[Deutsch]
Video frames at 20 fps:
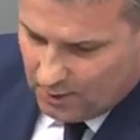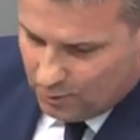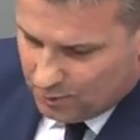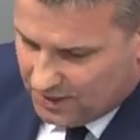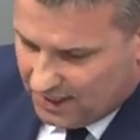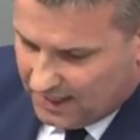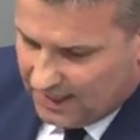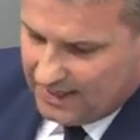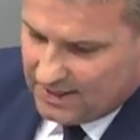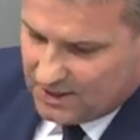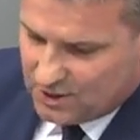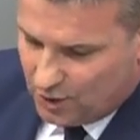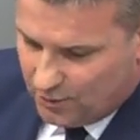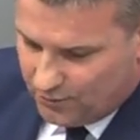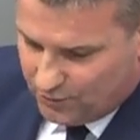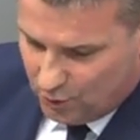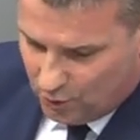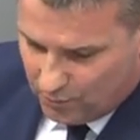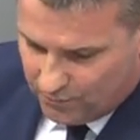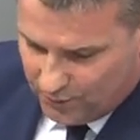und die
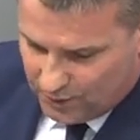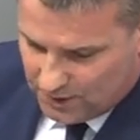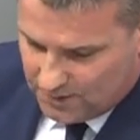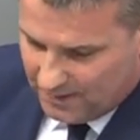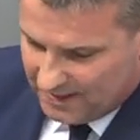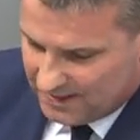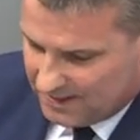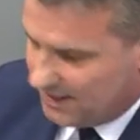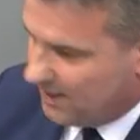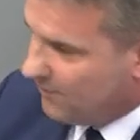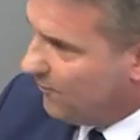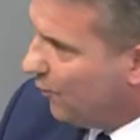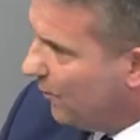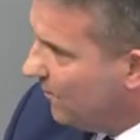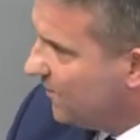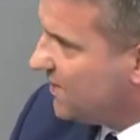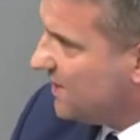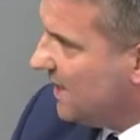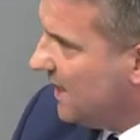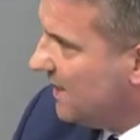Grenzöffnung von
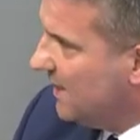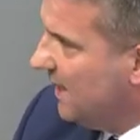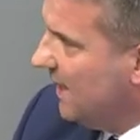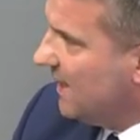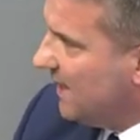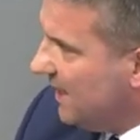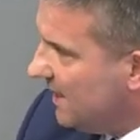2015